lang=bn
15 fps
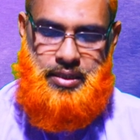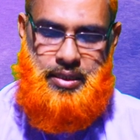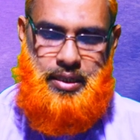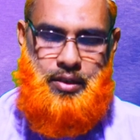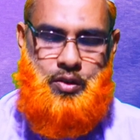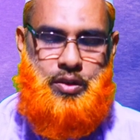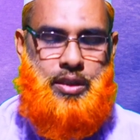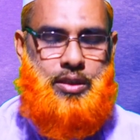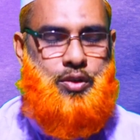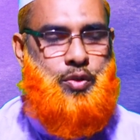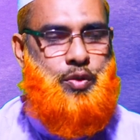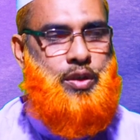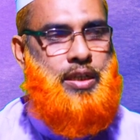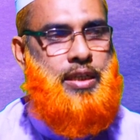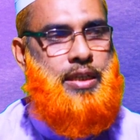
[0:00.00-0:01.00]
যে কথা
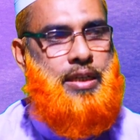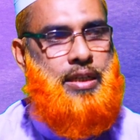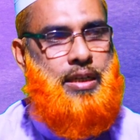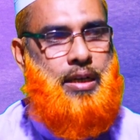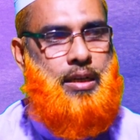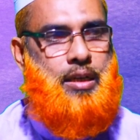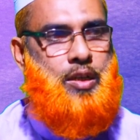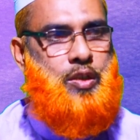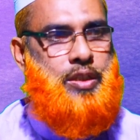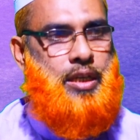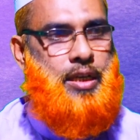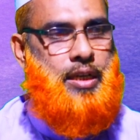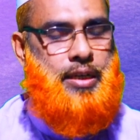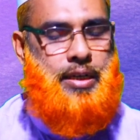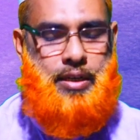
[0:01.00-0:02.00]
শুনলে আল্লাহ
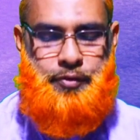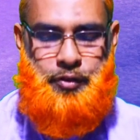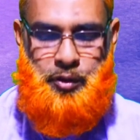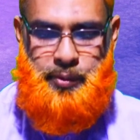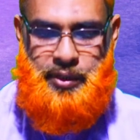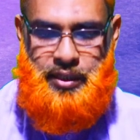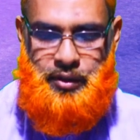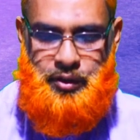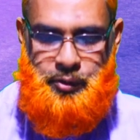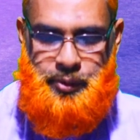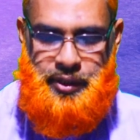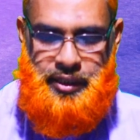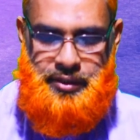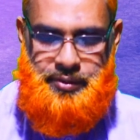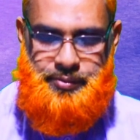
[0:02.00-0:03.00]
তাল্লাহ নাফরমানি
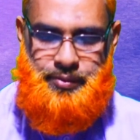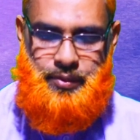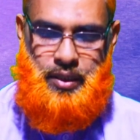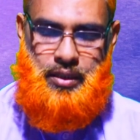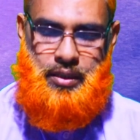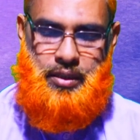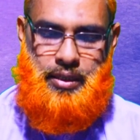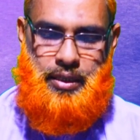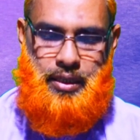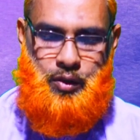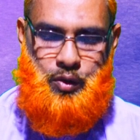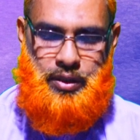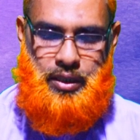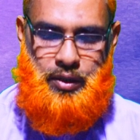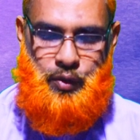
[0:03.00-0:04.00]
হবে এই
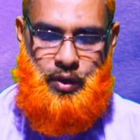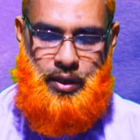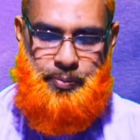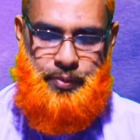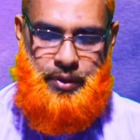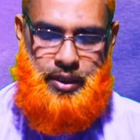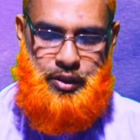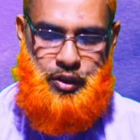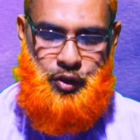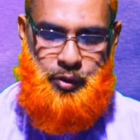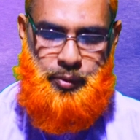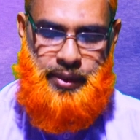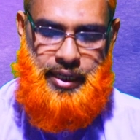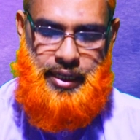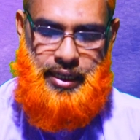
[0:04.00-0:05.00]
কথাগুলো আপনারা
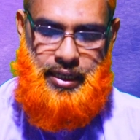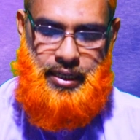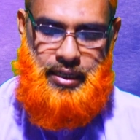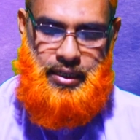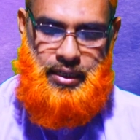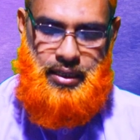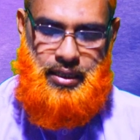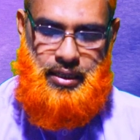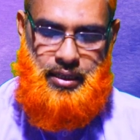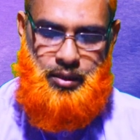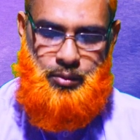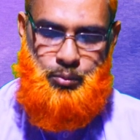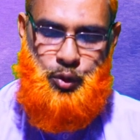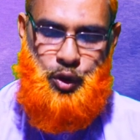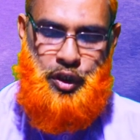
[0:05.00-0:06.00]
শুনবেন না
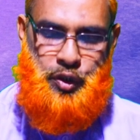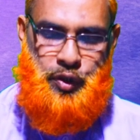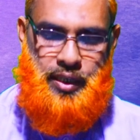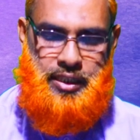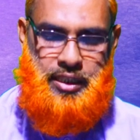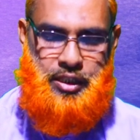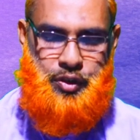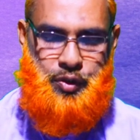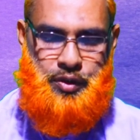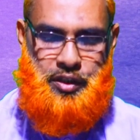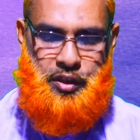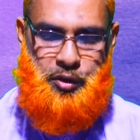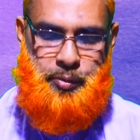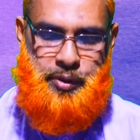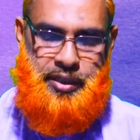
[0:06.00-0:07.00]
বৈধ আদেশ
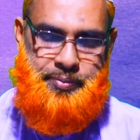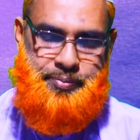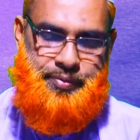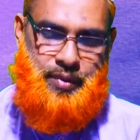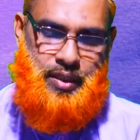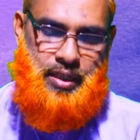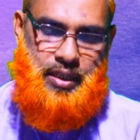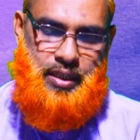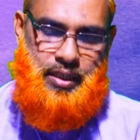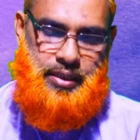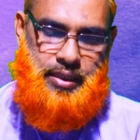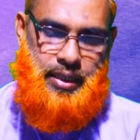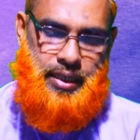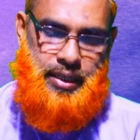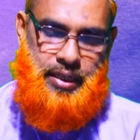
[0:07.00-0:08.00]
শুনতে হবে
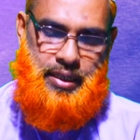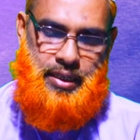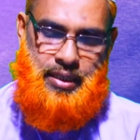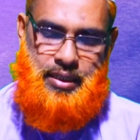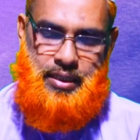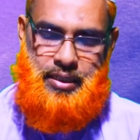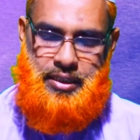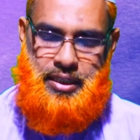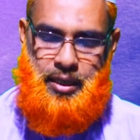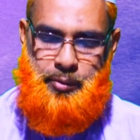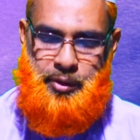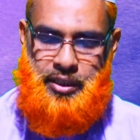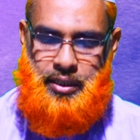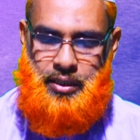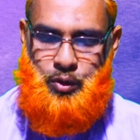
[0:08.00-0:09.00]
তেন
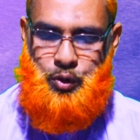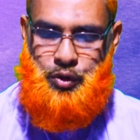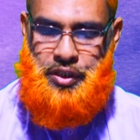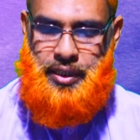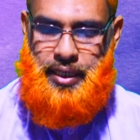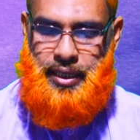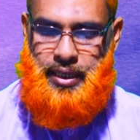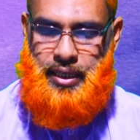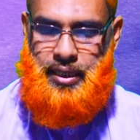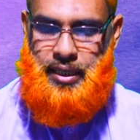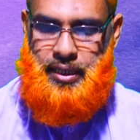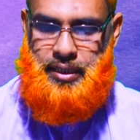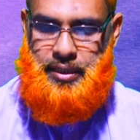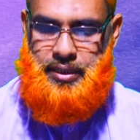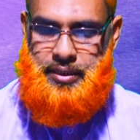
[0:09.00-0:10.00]
স্বামীকে খুশি
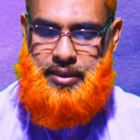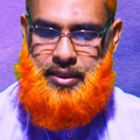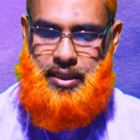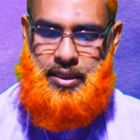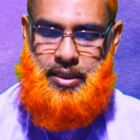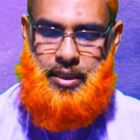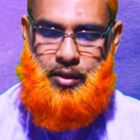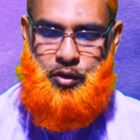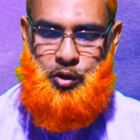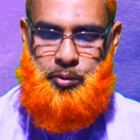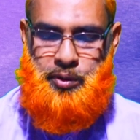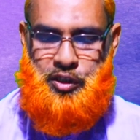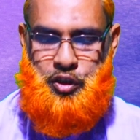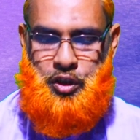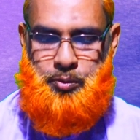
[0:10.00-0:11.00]
রাখার চেষ্টা
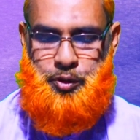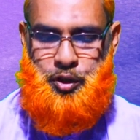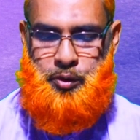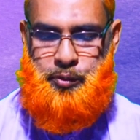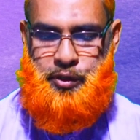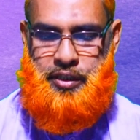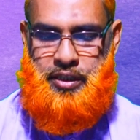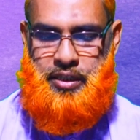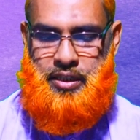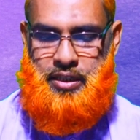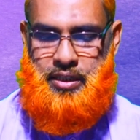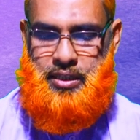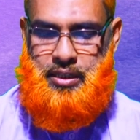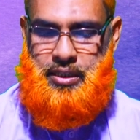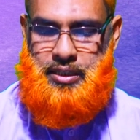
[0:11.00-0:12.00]
করবেন সব সময়
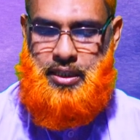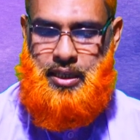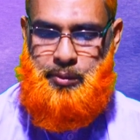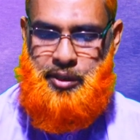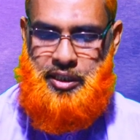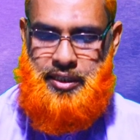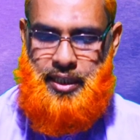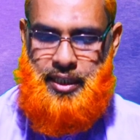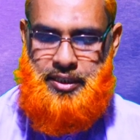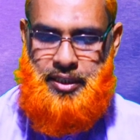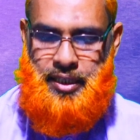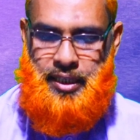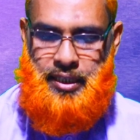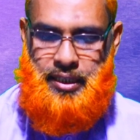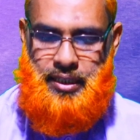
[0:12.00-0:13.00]
স্বামী যা
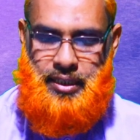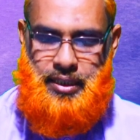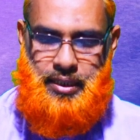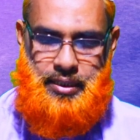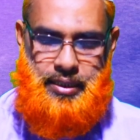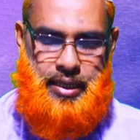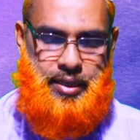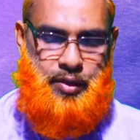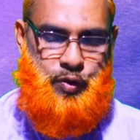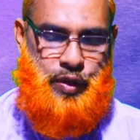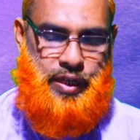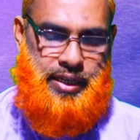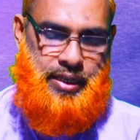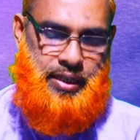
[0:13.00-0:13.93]
চায় তা করা